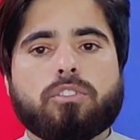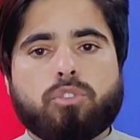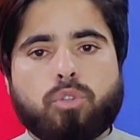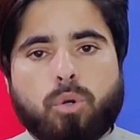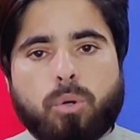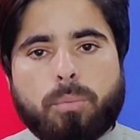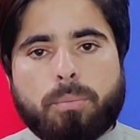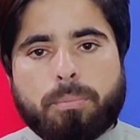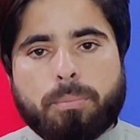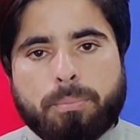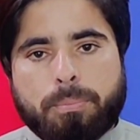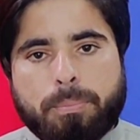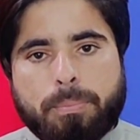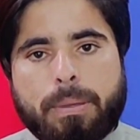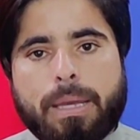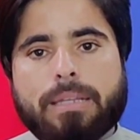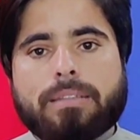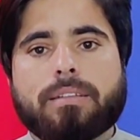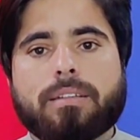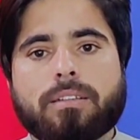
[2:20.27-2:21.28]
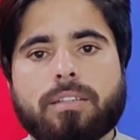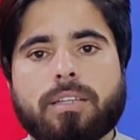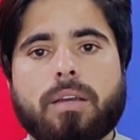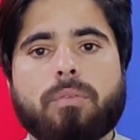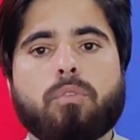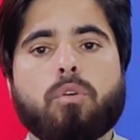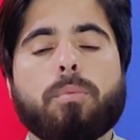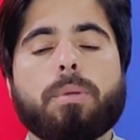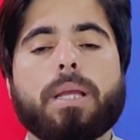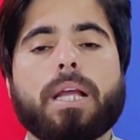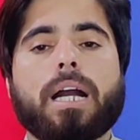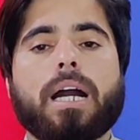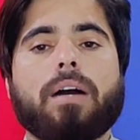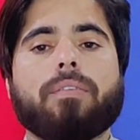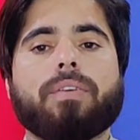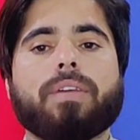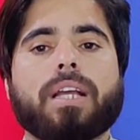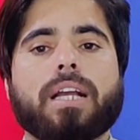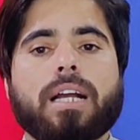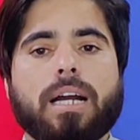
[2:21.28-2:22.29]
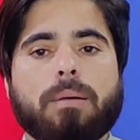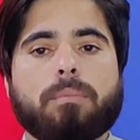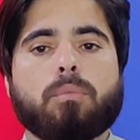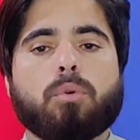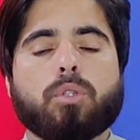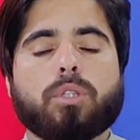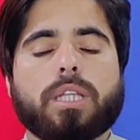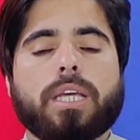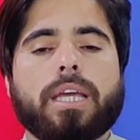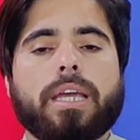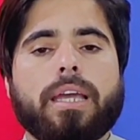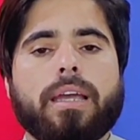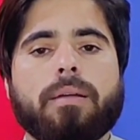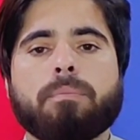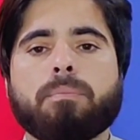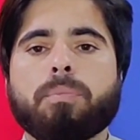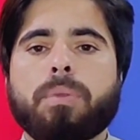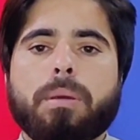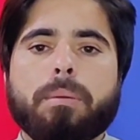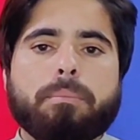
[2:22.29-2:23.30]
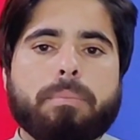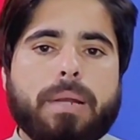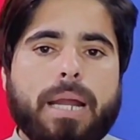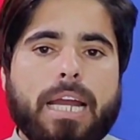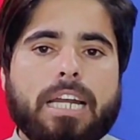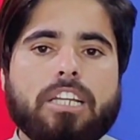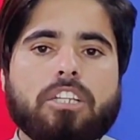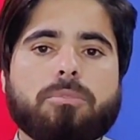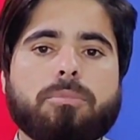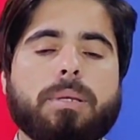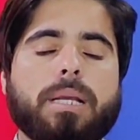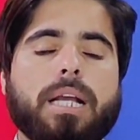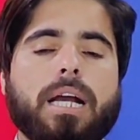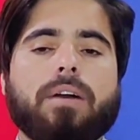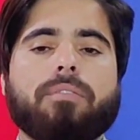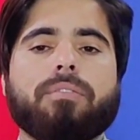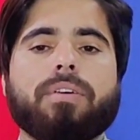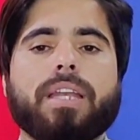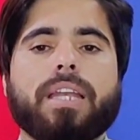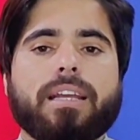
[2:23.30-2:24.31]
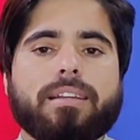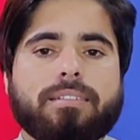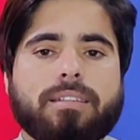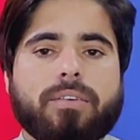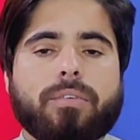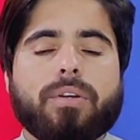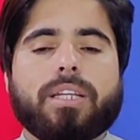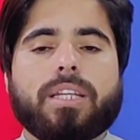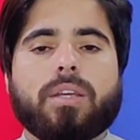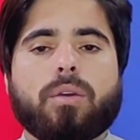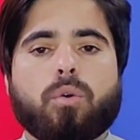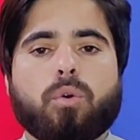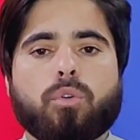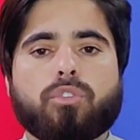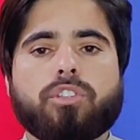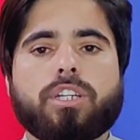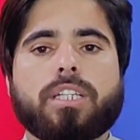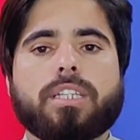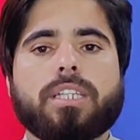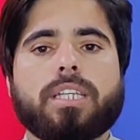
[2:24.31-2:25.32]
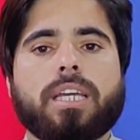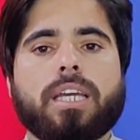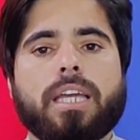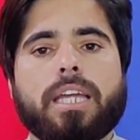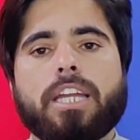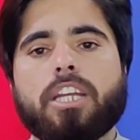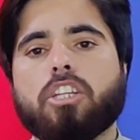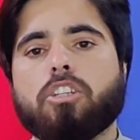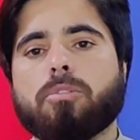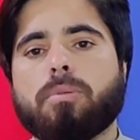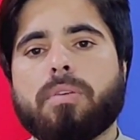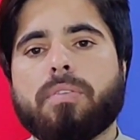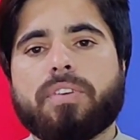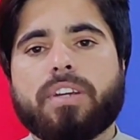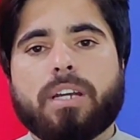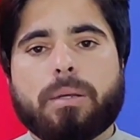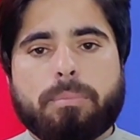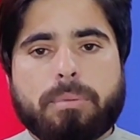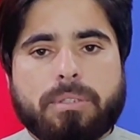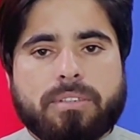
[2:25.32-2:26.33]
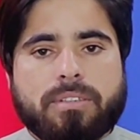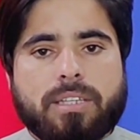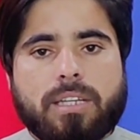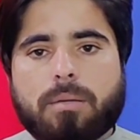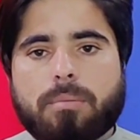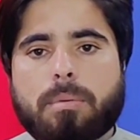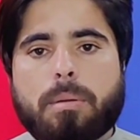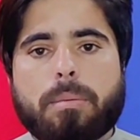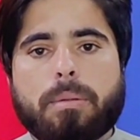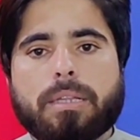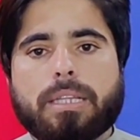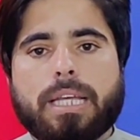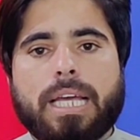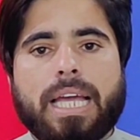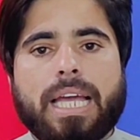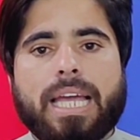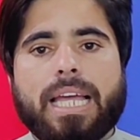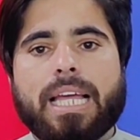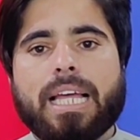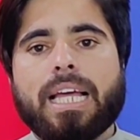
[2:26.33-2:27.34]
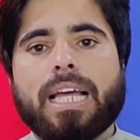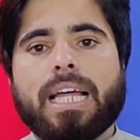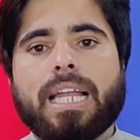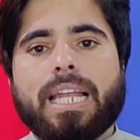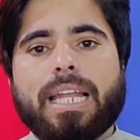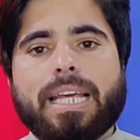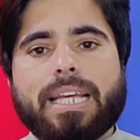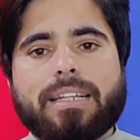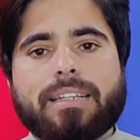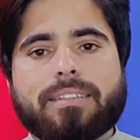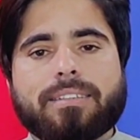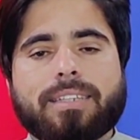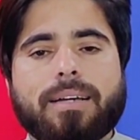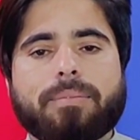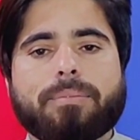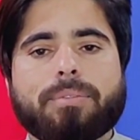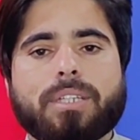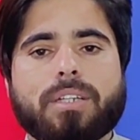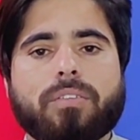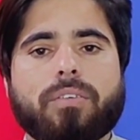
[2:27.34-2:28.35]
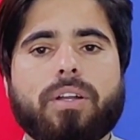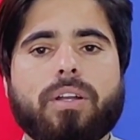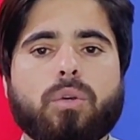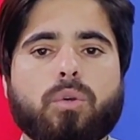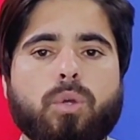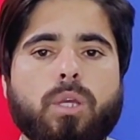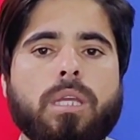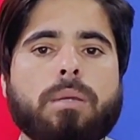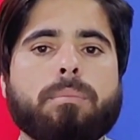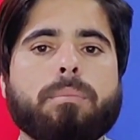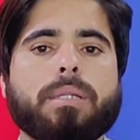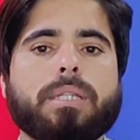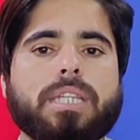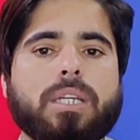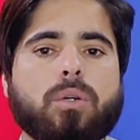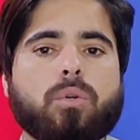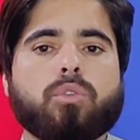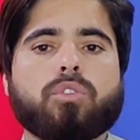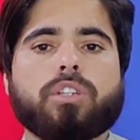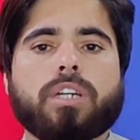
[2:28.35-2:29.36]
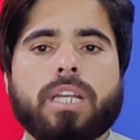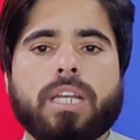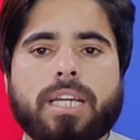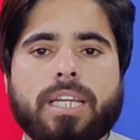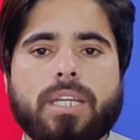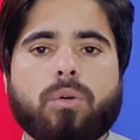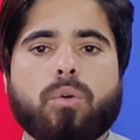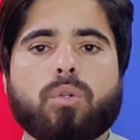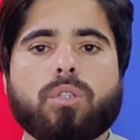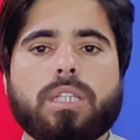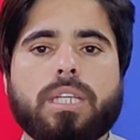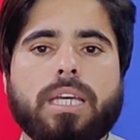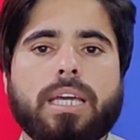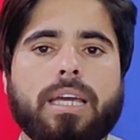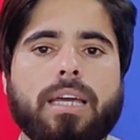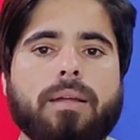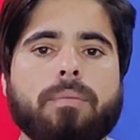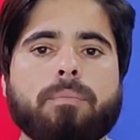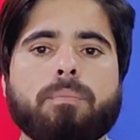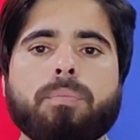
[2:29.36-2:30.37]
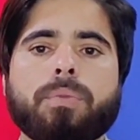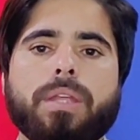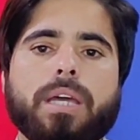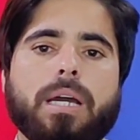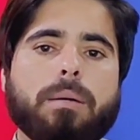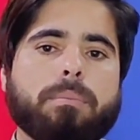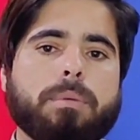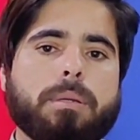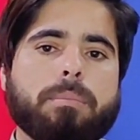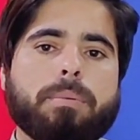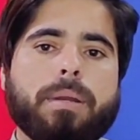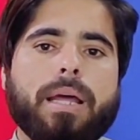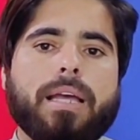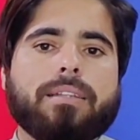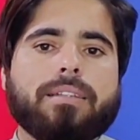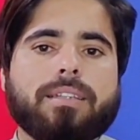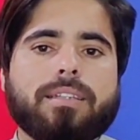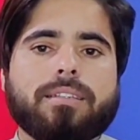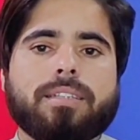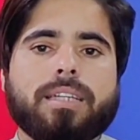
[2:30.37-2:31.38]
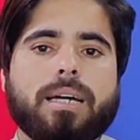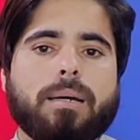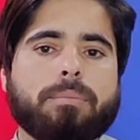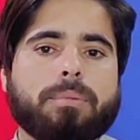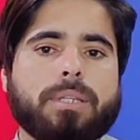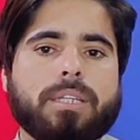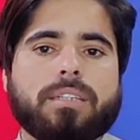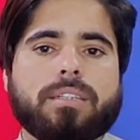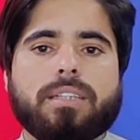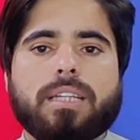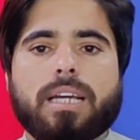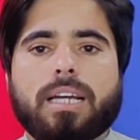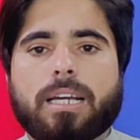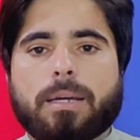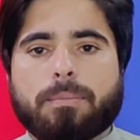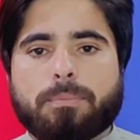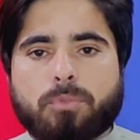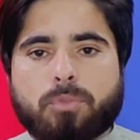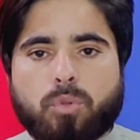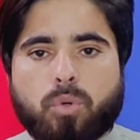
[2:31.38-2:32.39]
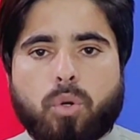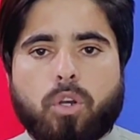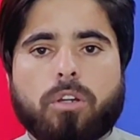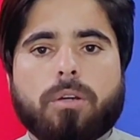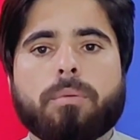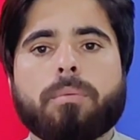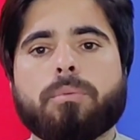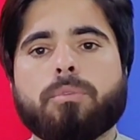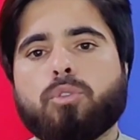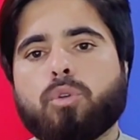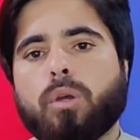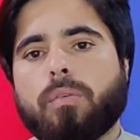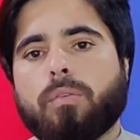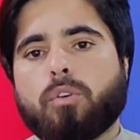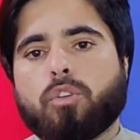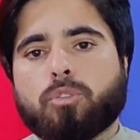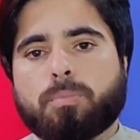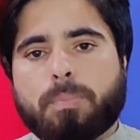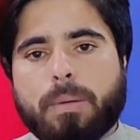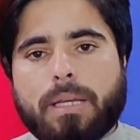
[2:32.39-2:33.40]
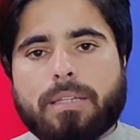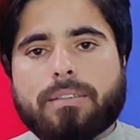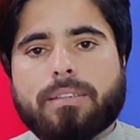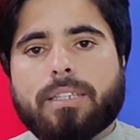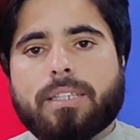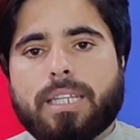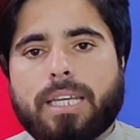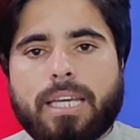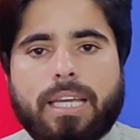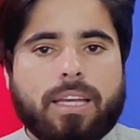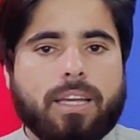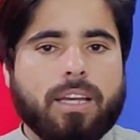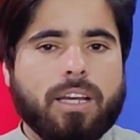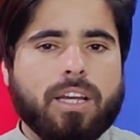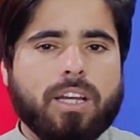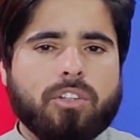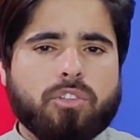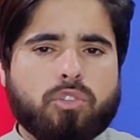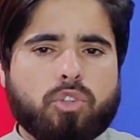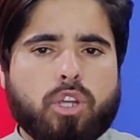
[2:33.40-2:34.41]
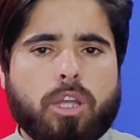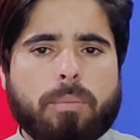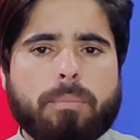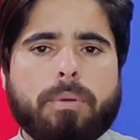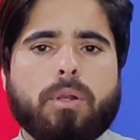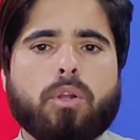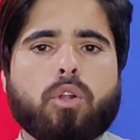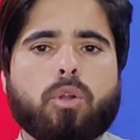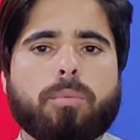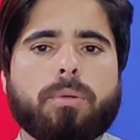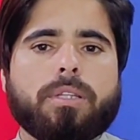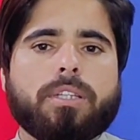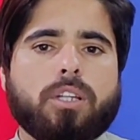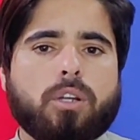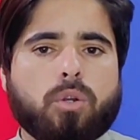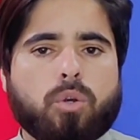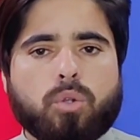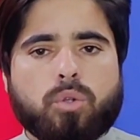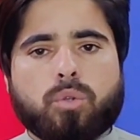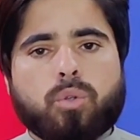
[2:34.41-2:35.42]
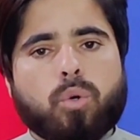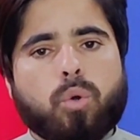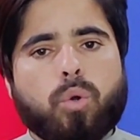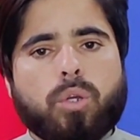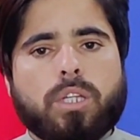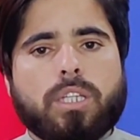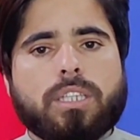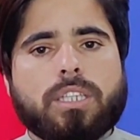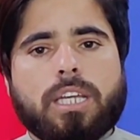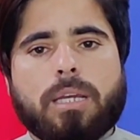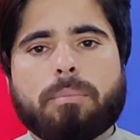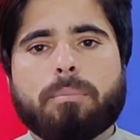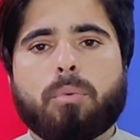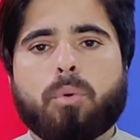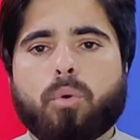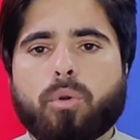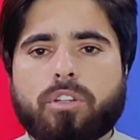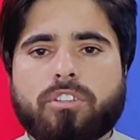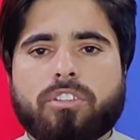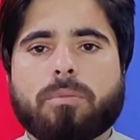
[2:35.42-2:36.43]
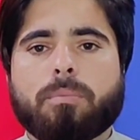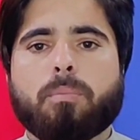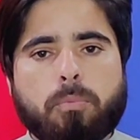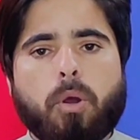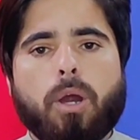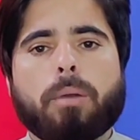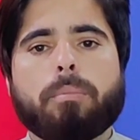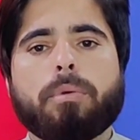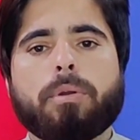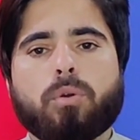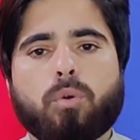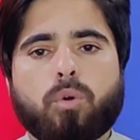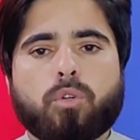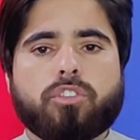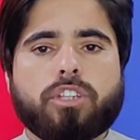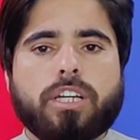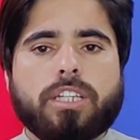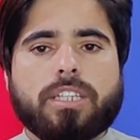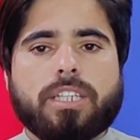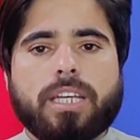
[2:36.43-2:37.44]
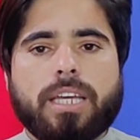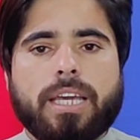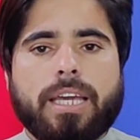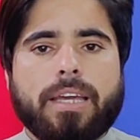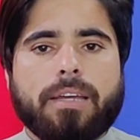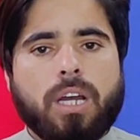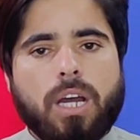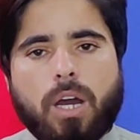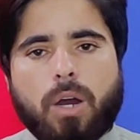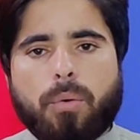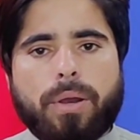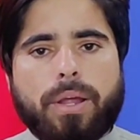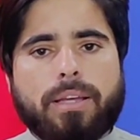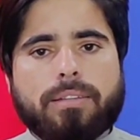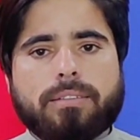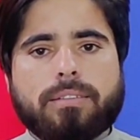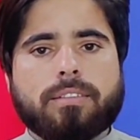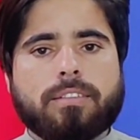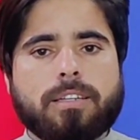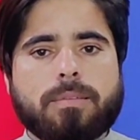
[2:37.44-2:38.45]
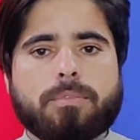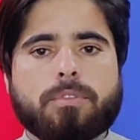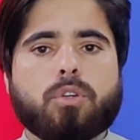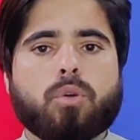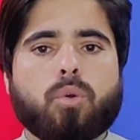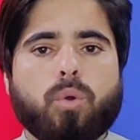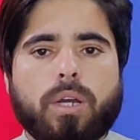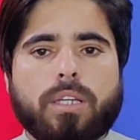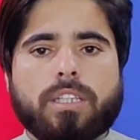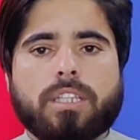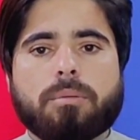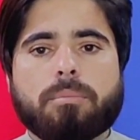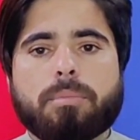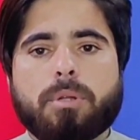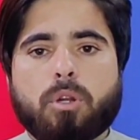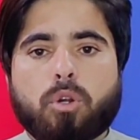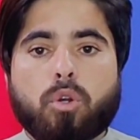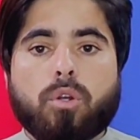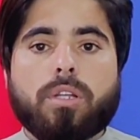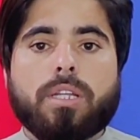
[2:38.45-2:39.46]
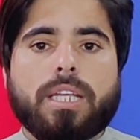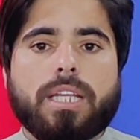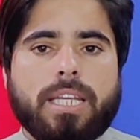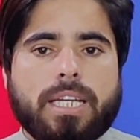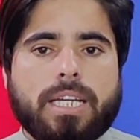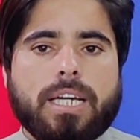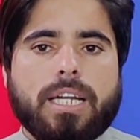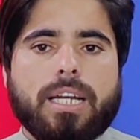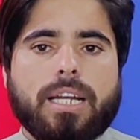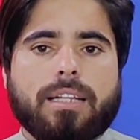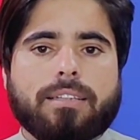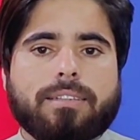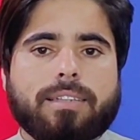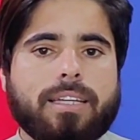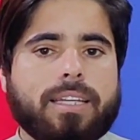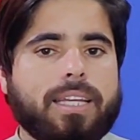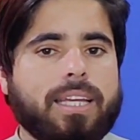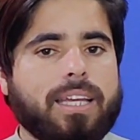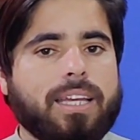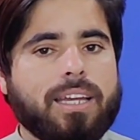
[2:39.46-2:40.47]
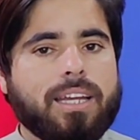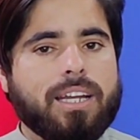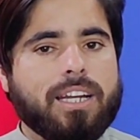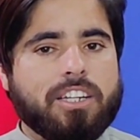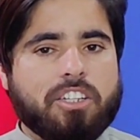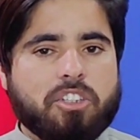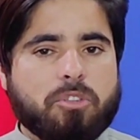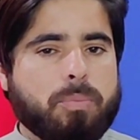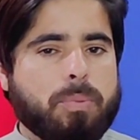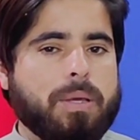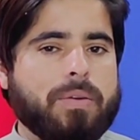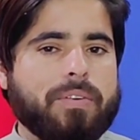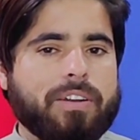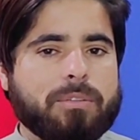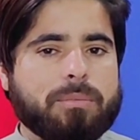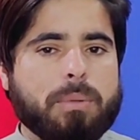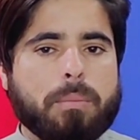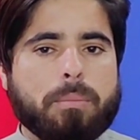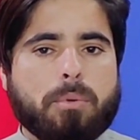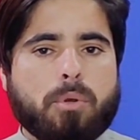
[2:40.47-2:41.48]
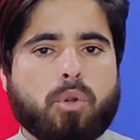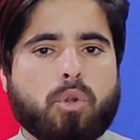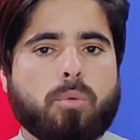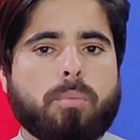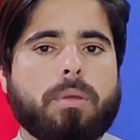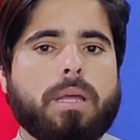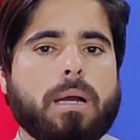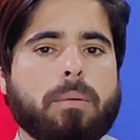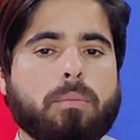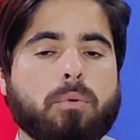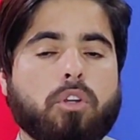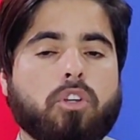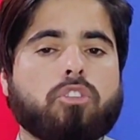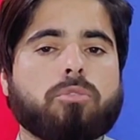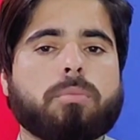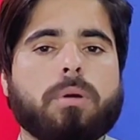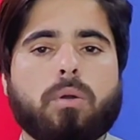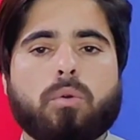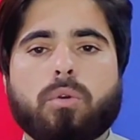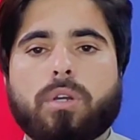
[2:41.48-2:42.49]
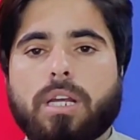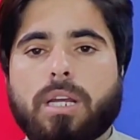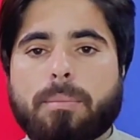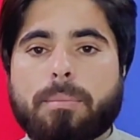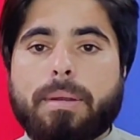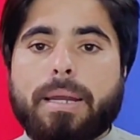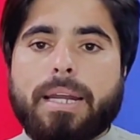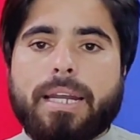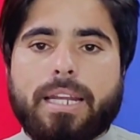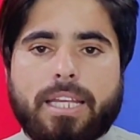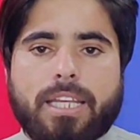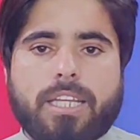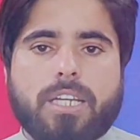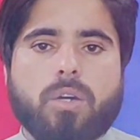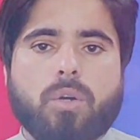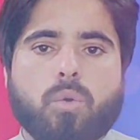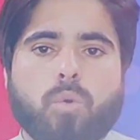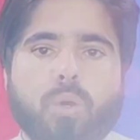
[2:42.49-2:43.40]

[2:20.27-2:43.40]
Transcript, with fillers: जो बेजल्स है वो भी काफ़ी कम होते हैं ब्राइटनेस भी काफ़ी नेक्स्ट लेवल की हो जाती है इंडिस में फिंगर प्रिंट स्कैनर भी मिलता है लेकिन सैमसंग वालों की हिम्मत ही कुछ अलग ही होती है अपनी प्राइस के हिसाब से इतना कमज़ोर जो है वो स्पेक्स देते हैं जो कि बिल्कुल भी दिल को तोड़ देते हैं बहुत डिसअपॉइंटमेंट हो जाती है और ऐसे सैमसंग को आई थिंक बिल्कुल नहीं करना चाहिए डिस्प्ले वाइज मैं बिल्कुल भी आपको ये स्मार्टफोन रिकमेंड नहीं